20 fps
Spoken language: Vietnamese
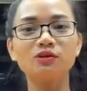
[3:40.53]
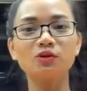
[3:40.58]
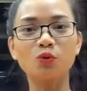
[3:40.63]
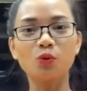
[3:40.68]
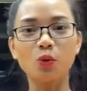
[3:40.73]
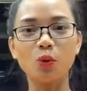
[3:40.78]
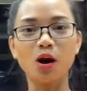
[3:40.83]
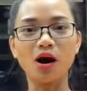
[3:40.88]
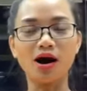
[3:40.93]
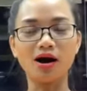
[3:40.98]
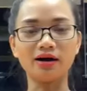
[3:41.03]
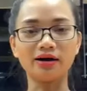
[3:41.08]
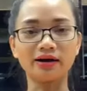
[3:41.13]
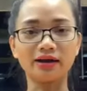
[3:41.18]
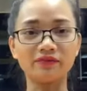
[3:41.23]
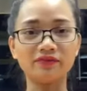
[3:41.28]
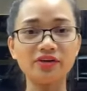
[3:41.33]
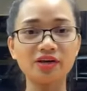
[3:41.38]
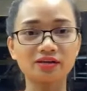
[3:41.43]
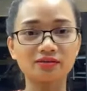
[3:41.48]
của
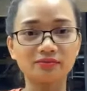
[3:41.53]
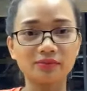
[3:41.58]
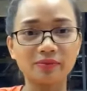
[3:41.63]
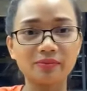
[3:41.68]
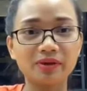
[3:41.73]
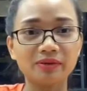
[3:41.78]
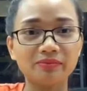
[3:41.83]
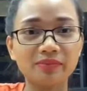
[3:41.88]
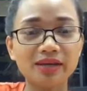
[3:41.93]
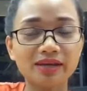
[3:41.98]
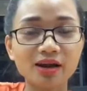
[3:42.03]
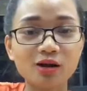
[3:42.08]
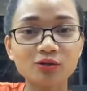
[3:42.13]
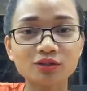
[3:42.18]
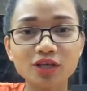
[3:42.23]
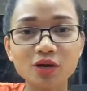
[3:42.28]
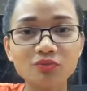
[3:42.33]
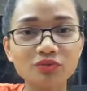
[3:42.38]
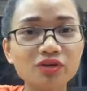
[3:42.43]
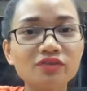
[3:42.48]
cái việc mà mình bị đau
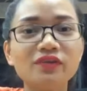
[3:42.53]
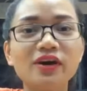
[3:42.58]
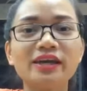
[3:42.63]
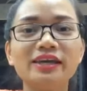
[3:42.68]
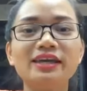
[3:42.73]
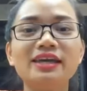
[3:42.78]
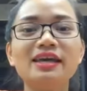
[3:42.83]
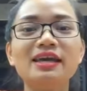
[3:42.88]
sóc như vậy